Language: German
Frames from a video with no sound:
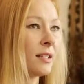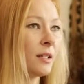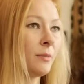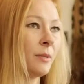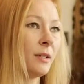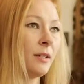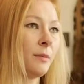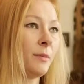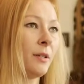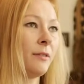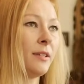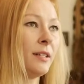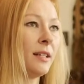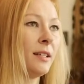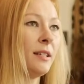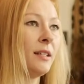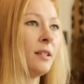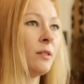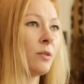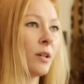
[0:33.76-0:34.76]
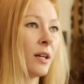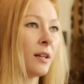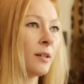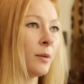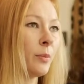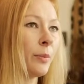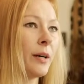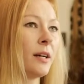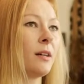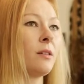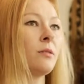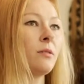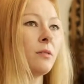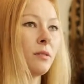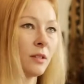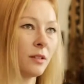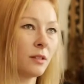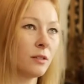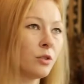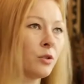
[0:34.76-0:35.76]
hat er mich immer wieder hier so angepackt
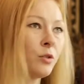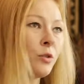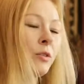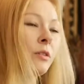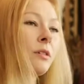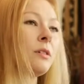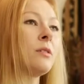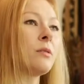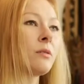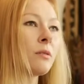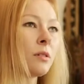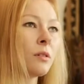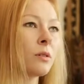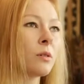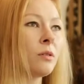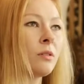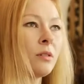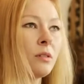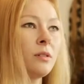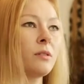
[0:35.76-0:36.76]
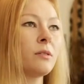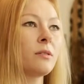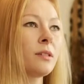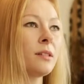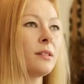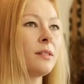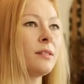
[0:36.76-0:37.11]
und geschüttelt und gerüttelt und